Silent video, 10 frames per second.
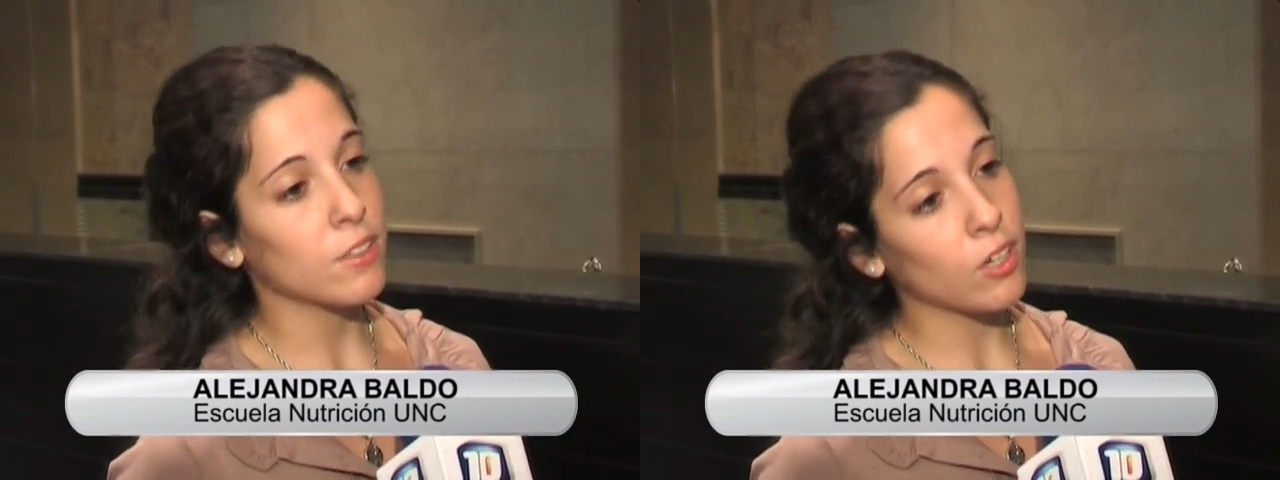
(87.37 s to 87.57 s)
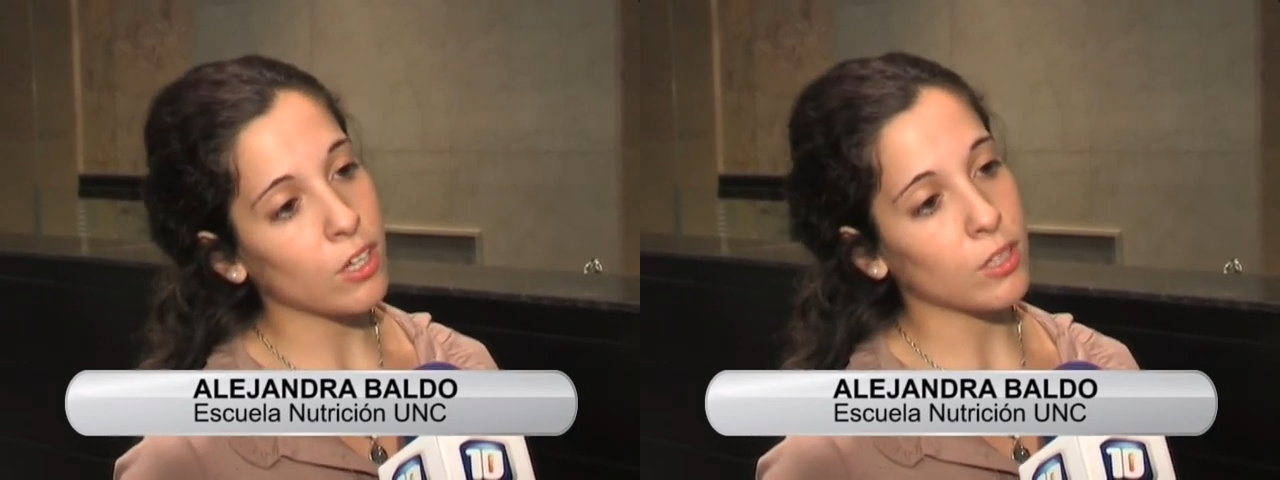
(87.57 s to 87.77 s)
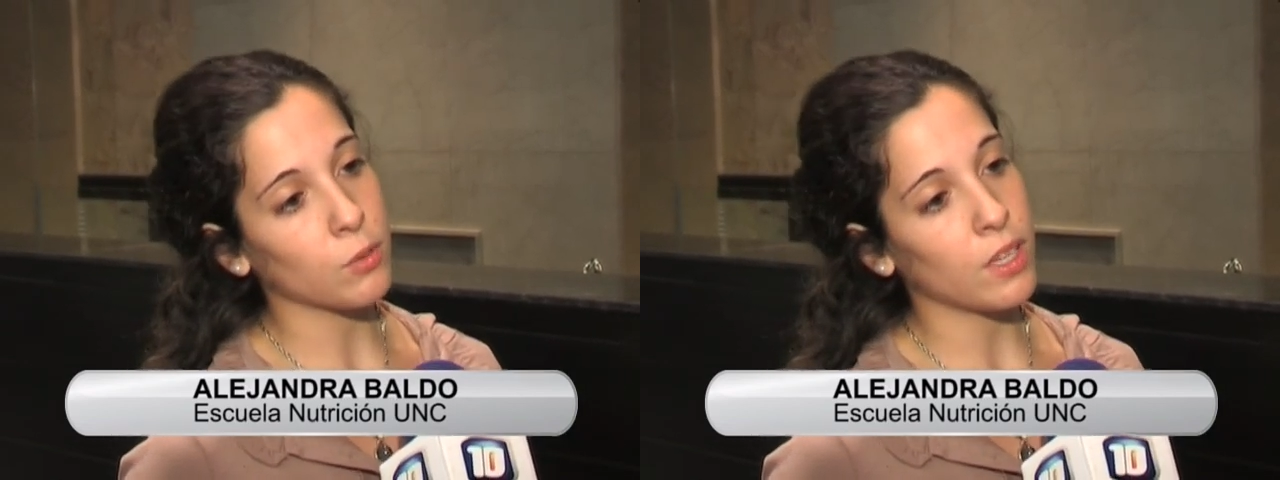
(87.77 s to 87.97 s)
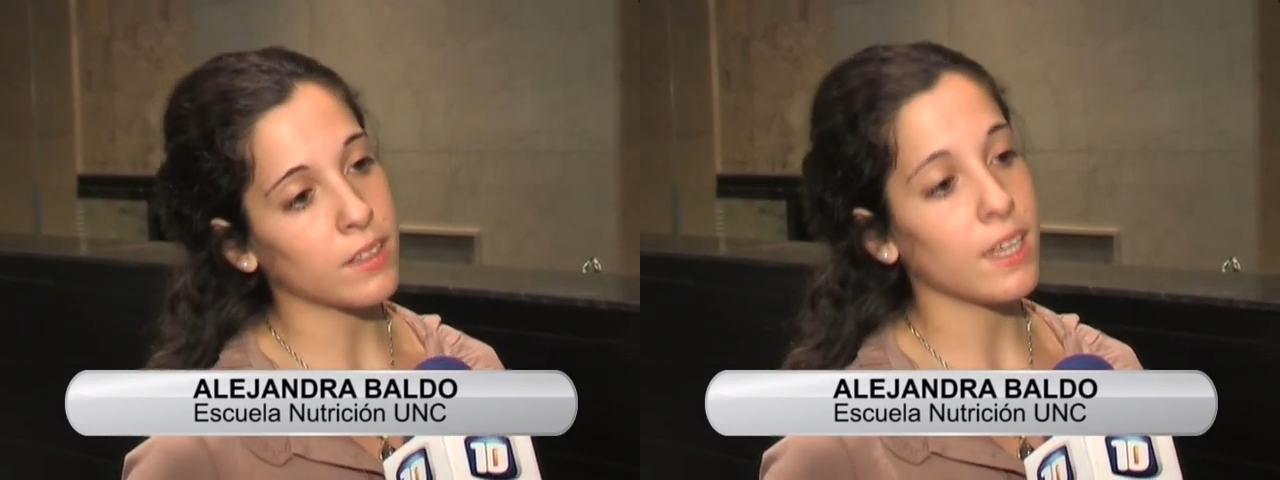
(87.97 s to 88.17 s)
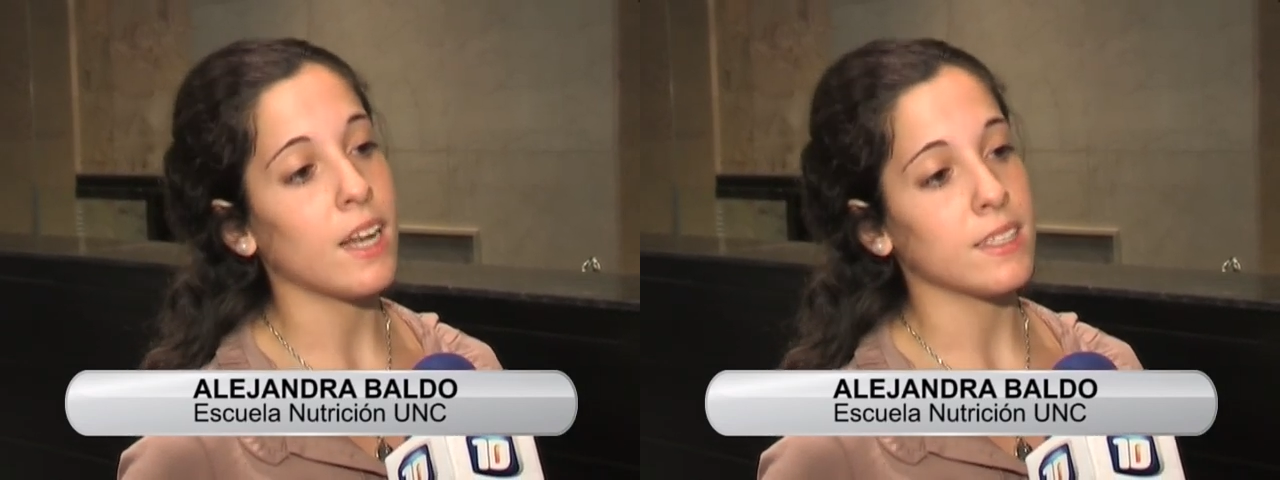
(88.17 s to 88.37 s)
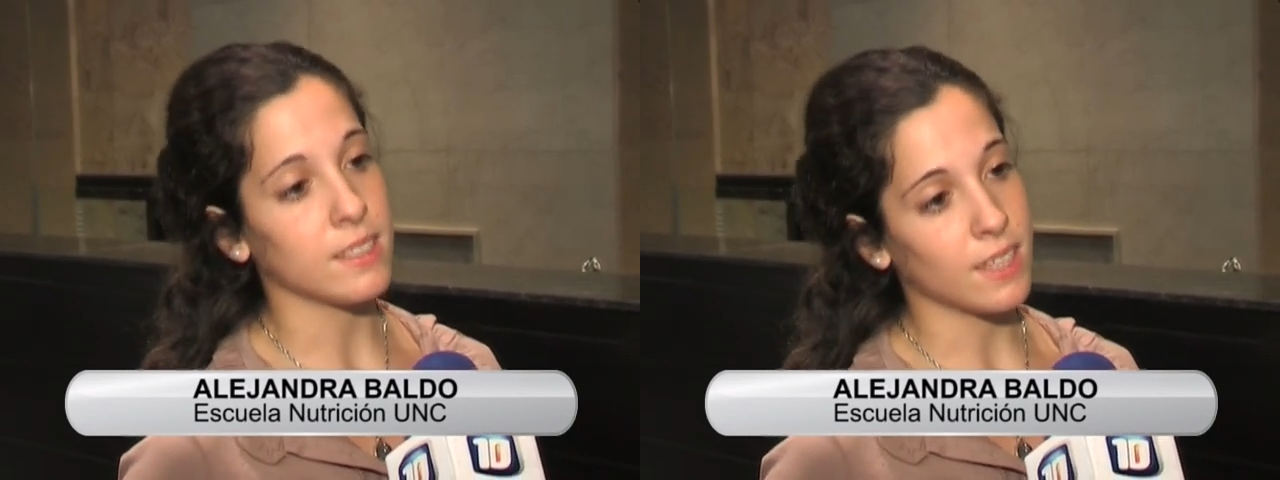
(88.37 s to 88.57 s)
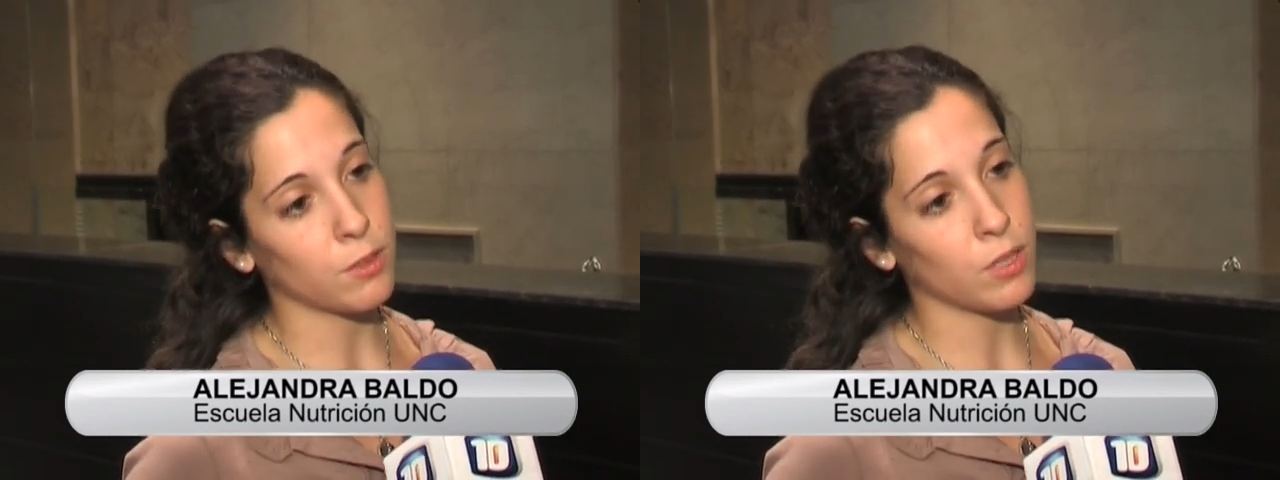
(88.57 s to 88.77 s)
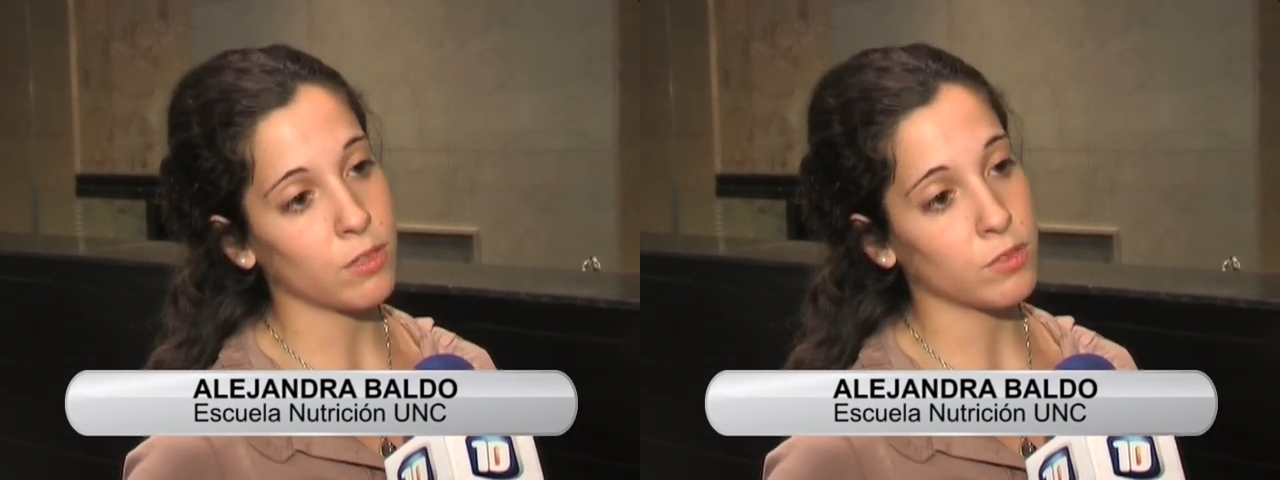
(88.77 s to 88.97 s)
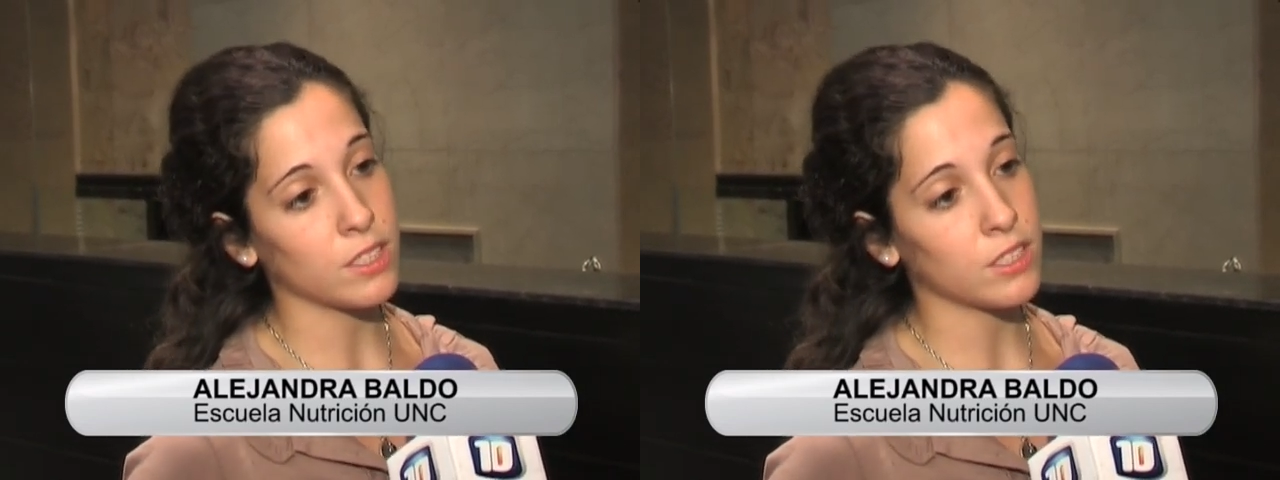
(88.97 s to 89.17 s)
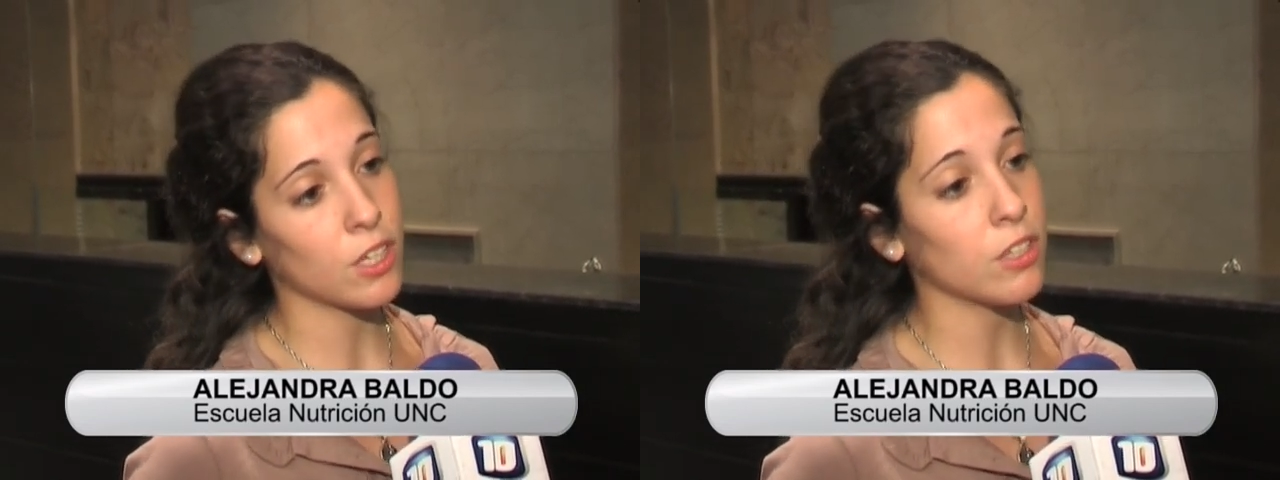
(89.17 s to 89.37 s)
todos los estudiantes de la licenciatura en
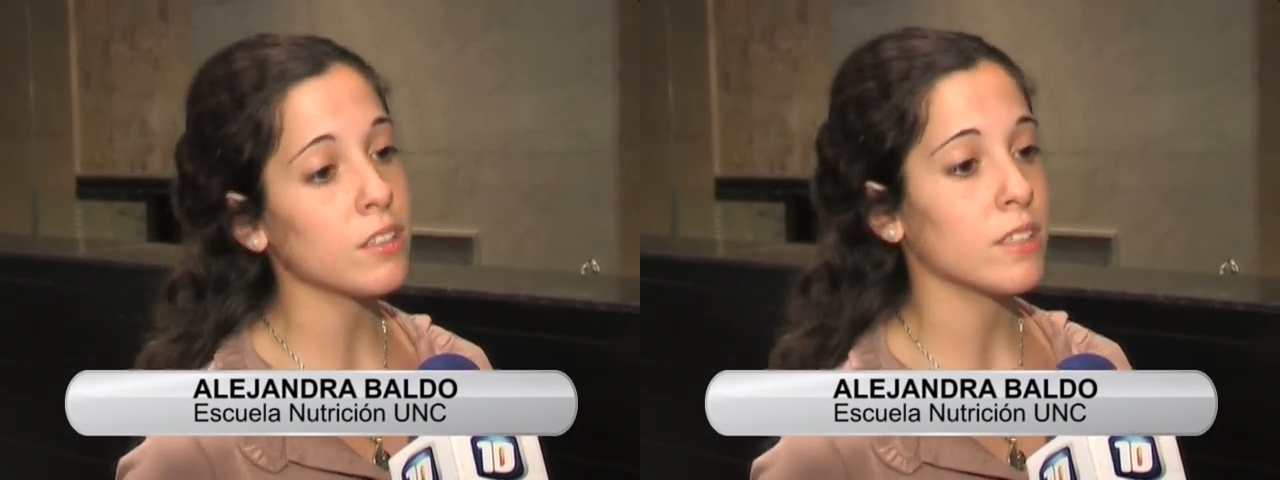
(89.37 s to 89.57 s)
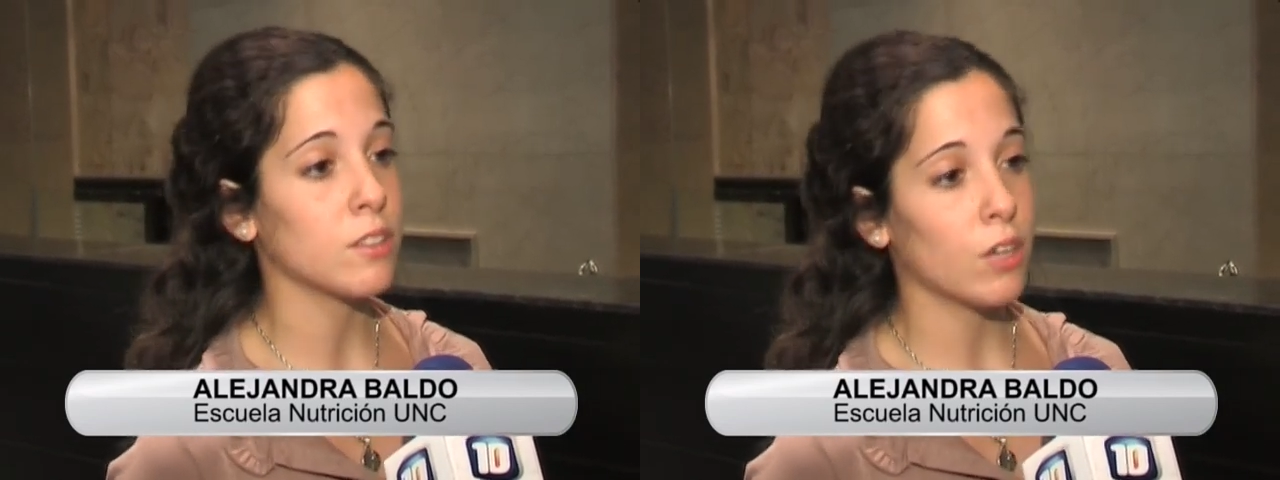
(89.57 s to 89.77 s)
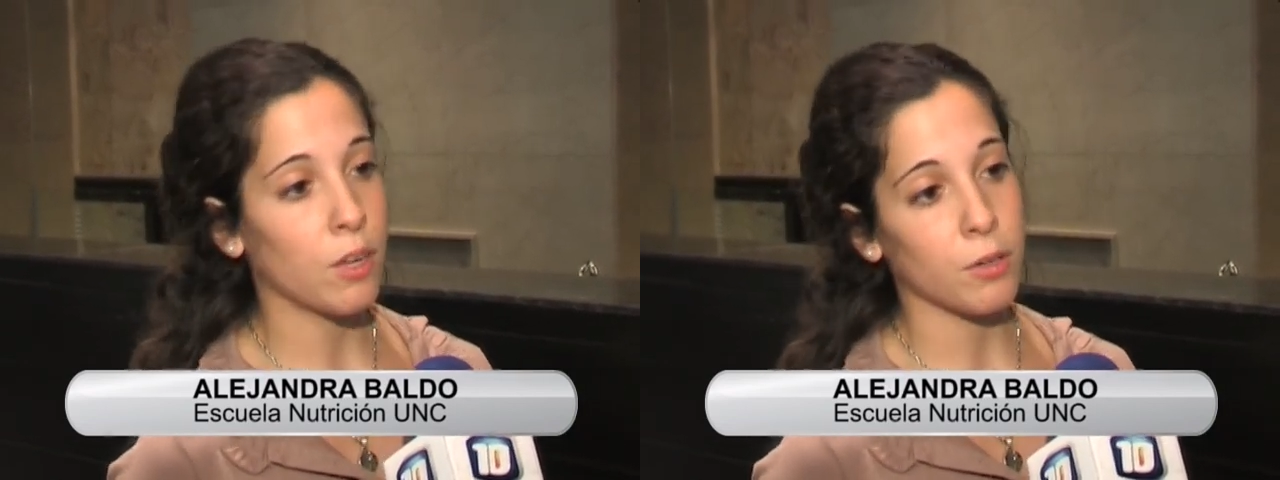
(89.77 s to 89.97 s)
nutrición de todas las